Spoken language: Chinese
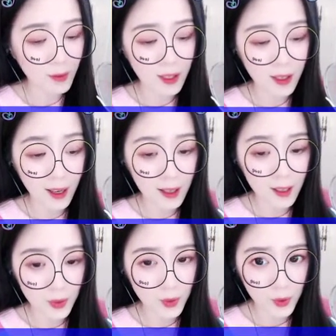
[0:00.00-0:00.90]
那一
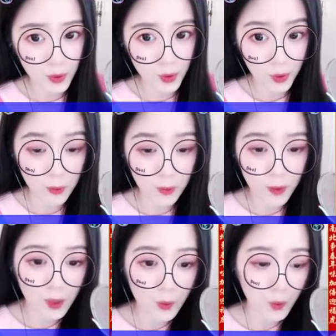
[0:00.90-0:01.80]
直站着的老
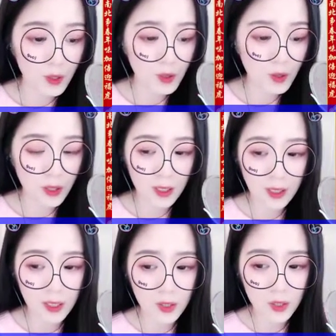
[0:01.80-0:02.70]
者此时开
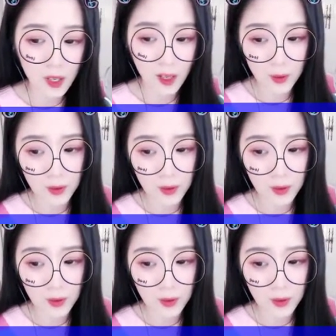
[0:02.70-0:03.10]
口说话：